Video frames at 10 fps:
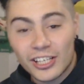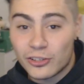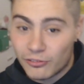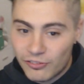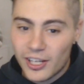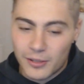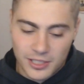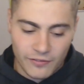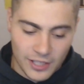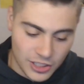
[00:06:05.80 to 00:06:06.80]
Sono fighe
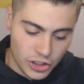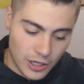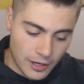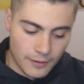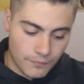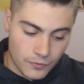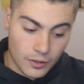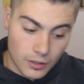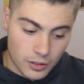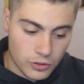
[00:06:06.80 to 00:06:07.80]
queste frasi già...
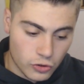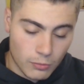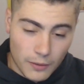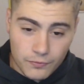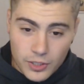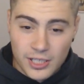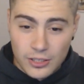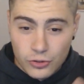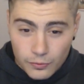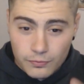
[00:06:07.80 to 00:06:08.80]
Insomma, nel
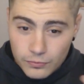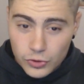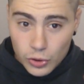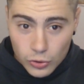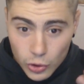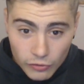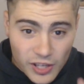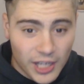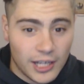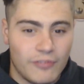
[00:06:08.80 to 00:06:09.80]
senso, sono
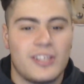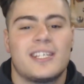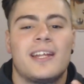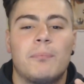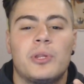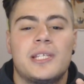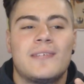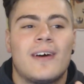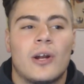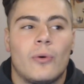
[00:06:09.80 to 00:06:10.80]
fighe le frasi che poi ti
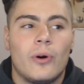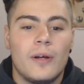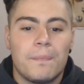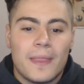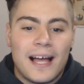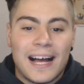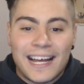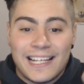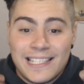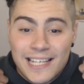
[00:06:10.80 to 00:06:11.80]
si vanno a
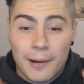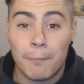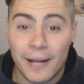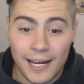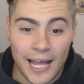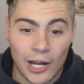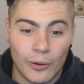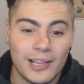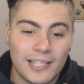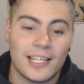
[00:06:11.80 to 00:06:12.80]
calzare a
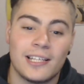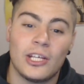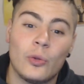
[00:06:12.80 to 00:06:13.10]
pennello e ti senti